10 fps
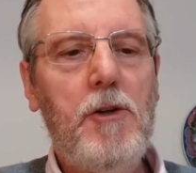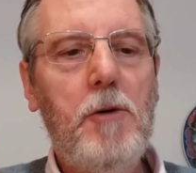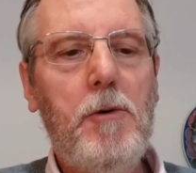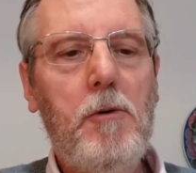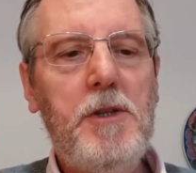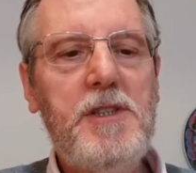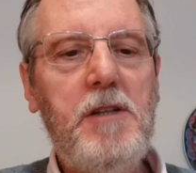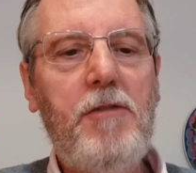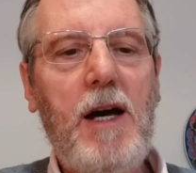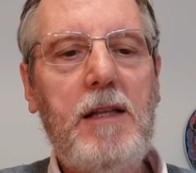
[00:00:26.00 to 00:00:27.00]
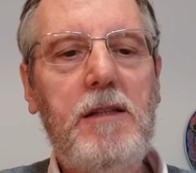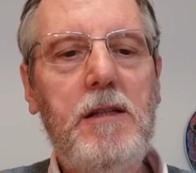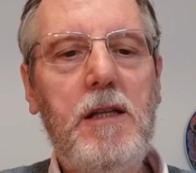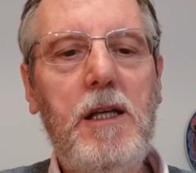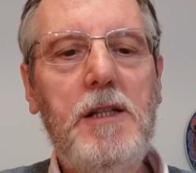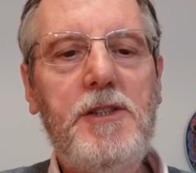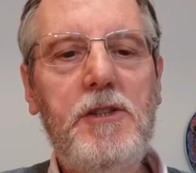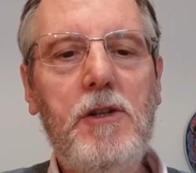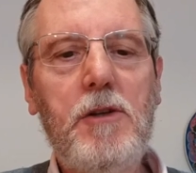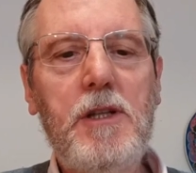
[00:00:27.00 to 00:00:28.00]
Dopo questi fatti il
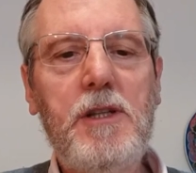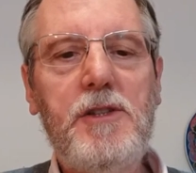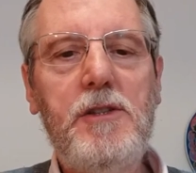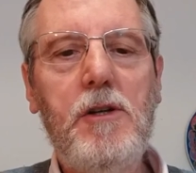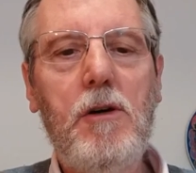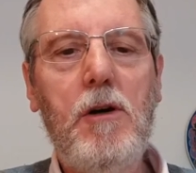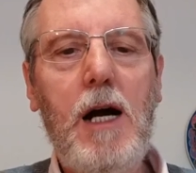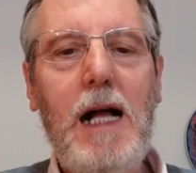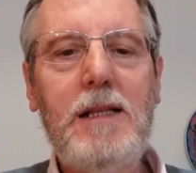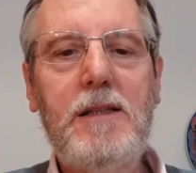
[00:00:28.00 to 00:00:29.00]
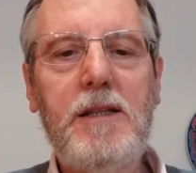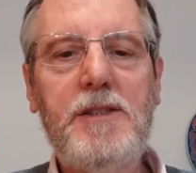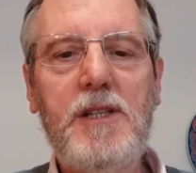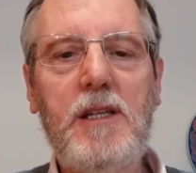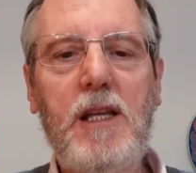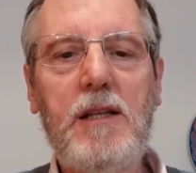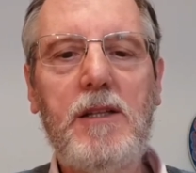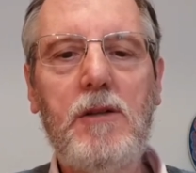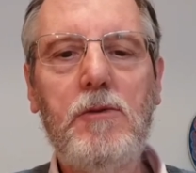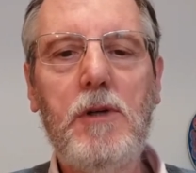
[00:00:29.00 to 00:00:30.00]
Signore designò altri
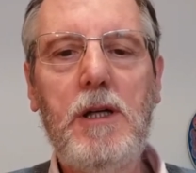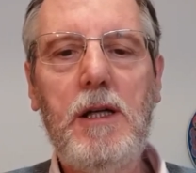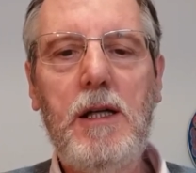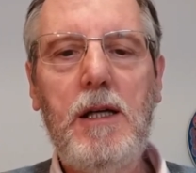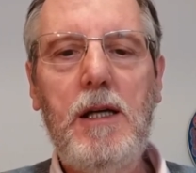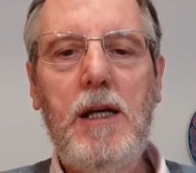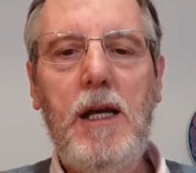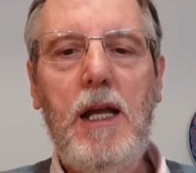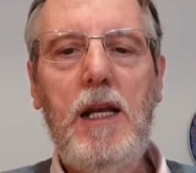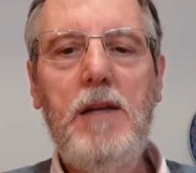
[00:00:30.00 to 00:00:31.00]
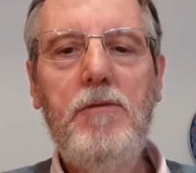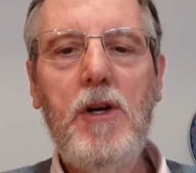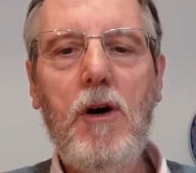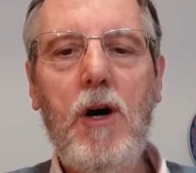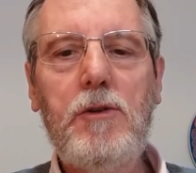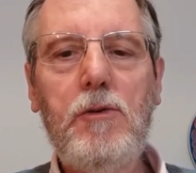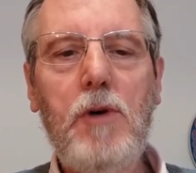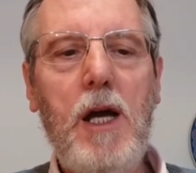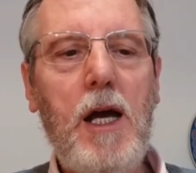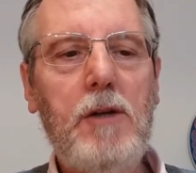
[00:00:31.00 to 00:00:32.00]
72 e li inviò a
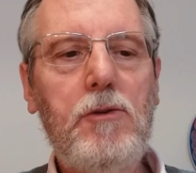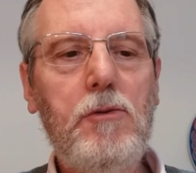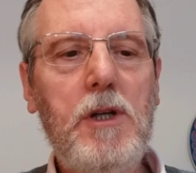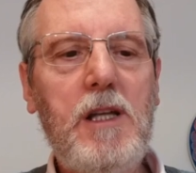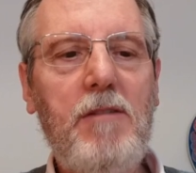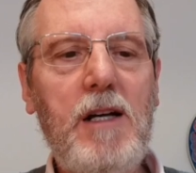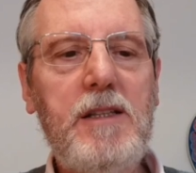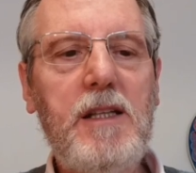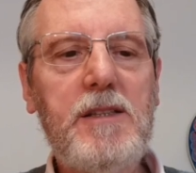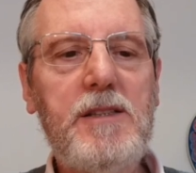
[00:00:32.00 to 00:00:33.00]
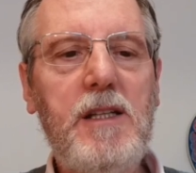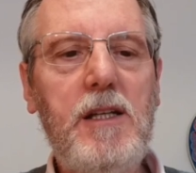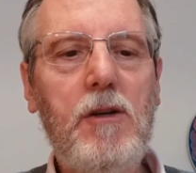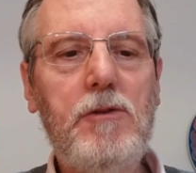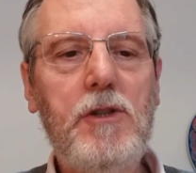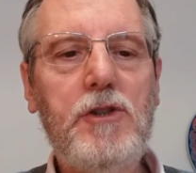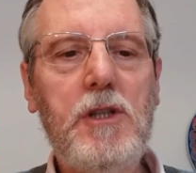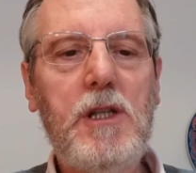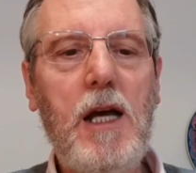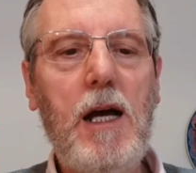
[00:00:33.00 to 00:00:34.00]
due a due davanti a sé in ogni
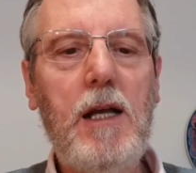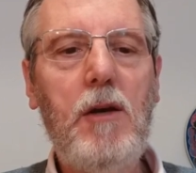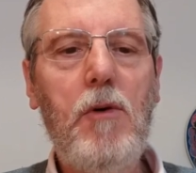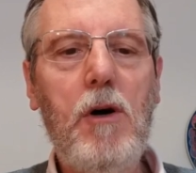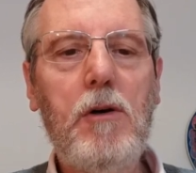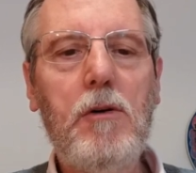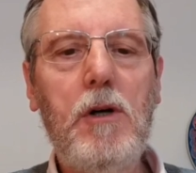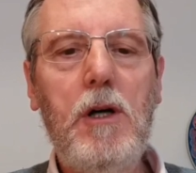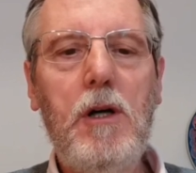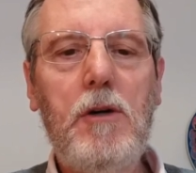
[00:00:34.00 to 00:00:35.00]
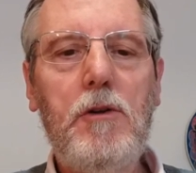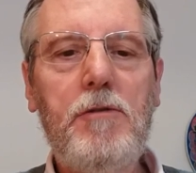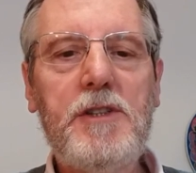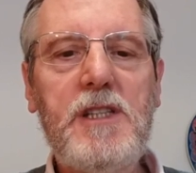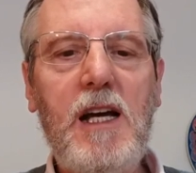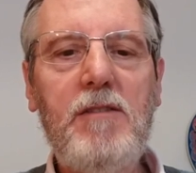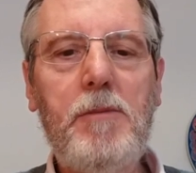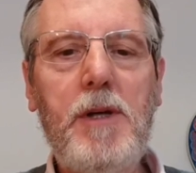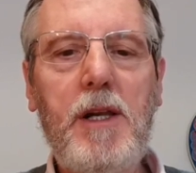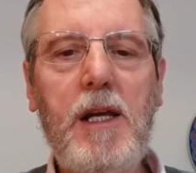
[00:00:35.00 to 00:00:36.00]
città e luogo dove stava
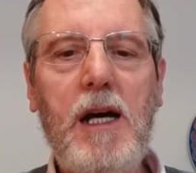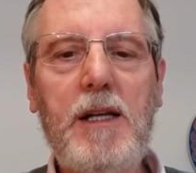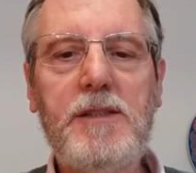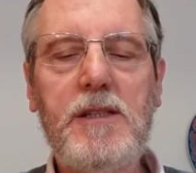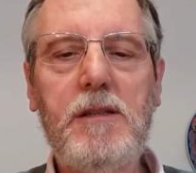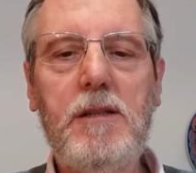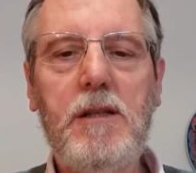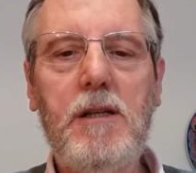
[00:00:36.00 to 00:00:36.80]
per recarsi.